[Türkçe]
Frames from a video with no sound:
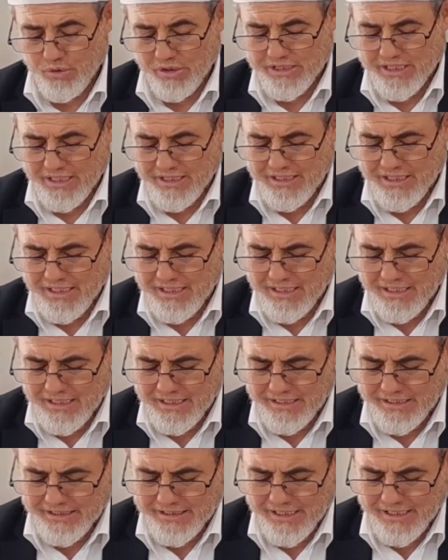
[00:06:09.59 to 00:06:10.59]
Ve
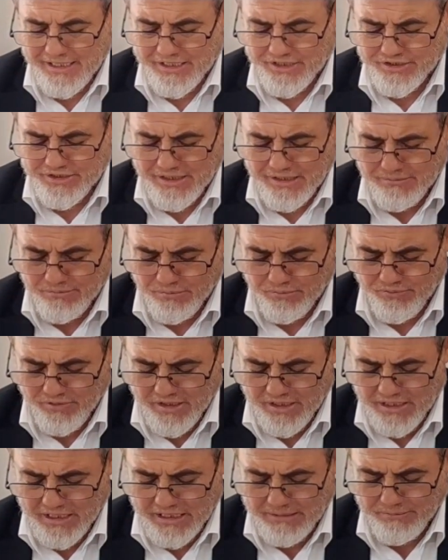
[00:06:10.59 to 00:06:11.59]
kezalike neczil
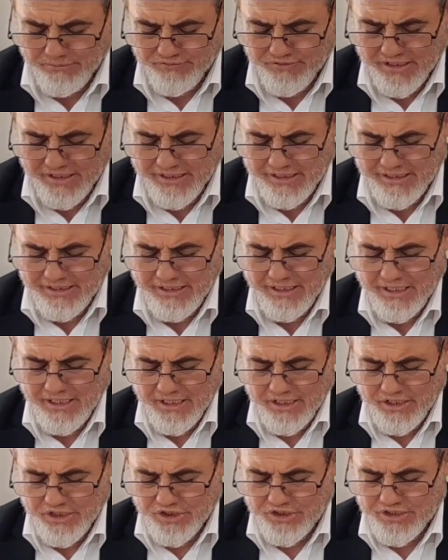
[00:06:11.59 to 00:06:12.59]
muftarin
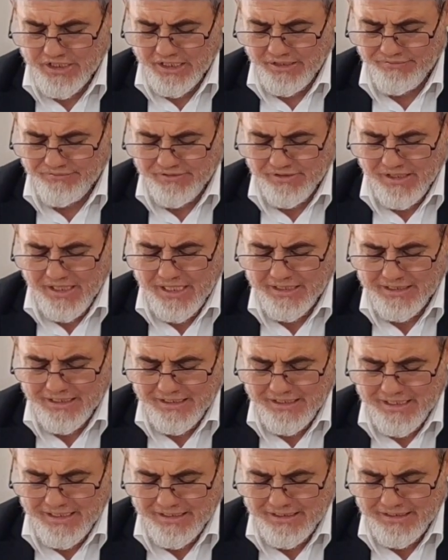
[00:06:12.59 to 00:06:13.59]
işte iftira
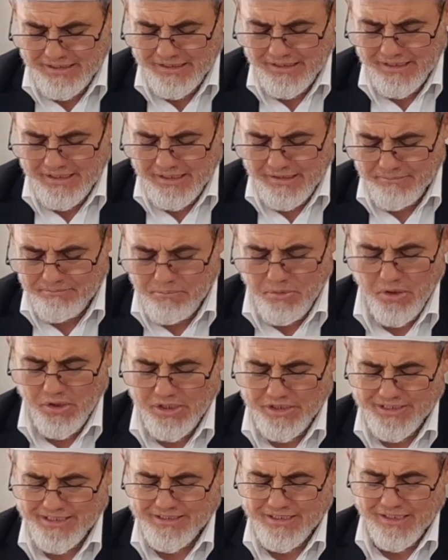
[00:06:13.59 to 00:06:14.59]
edenleri
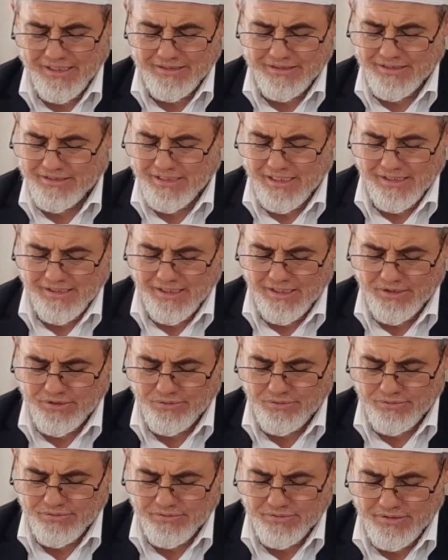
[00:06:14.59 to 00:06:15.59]
böyle cezalandırırız Allah
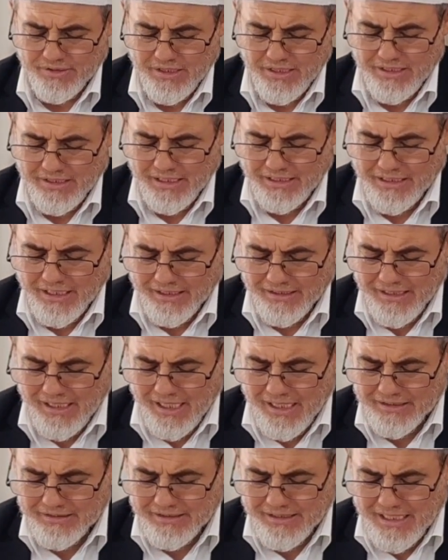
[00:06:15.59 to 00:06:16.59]
diyor. Yani
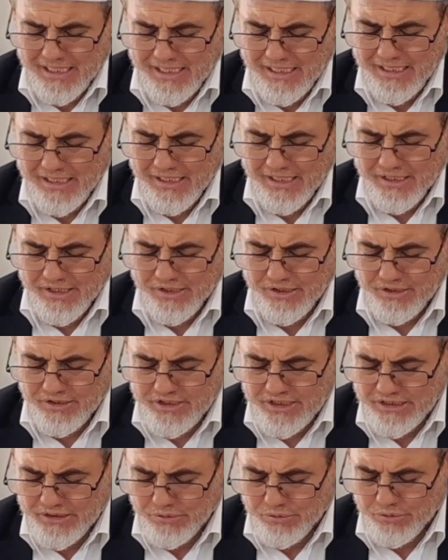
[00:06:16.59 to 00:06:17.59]
Allah adına
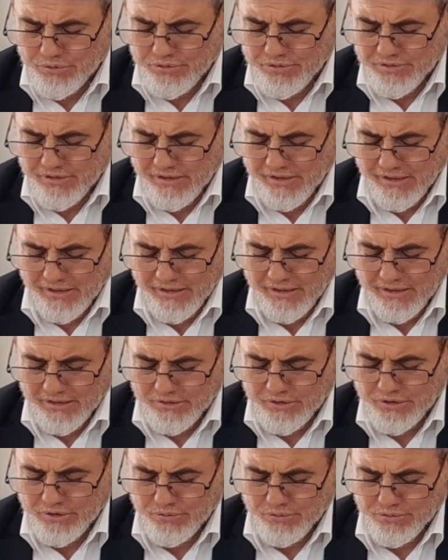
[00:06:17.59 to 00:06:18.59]
din uydurarak,
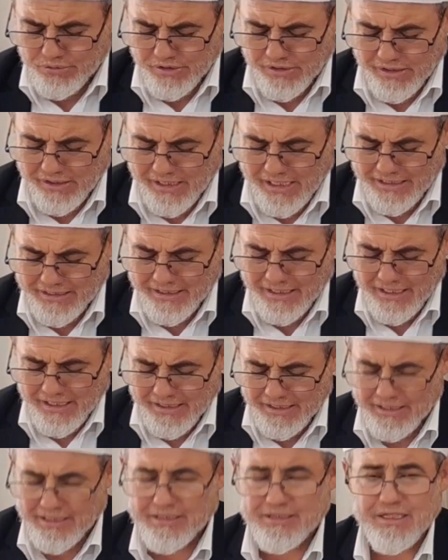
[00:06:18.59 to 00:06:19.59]
din uydurarak
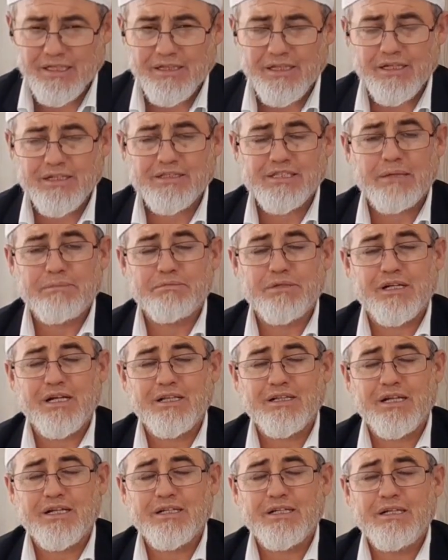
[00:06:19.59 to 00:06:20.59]
insanları
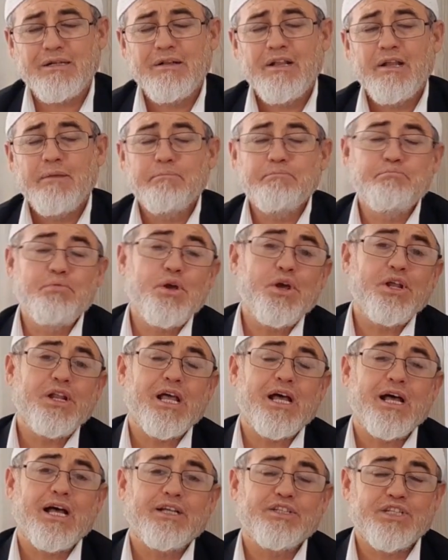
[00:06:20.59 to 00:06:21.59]
saptıranları
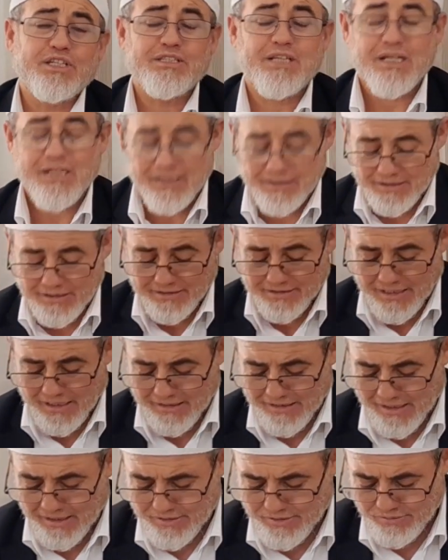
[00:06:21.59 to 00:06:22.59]
böyle cezalandırırız
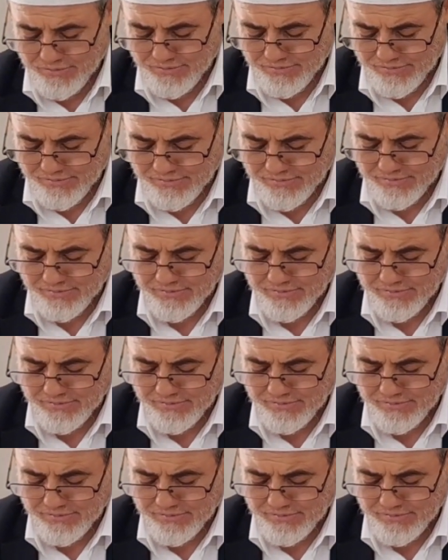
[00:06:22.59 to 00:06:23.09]
Allah diyor.